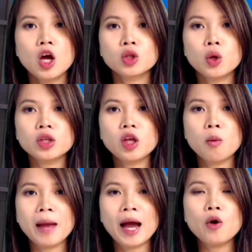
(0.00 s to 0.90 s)
Tôi
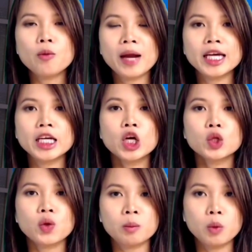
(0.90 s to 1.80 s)
thông báo hôm nay
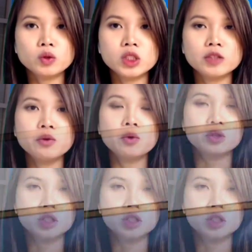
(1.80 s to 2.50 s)
toàn bộ chính phủ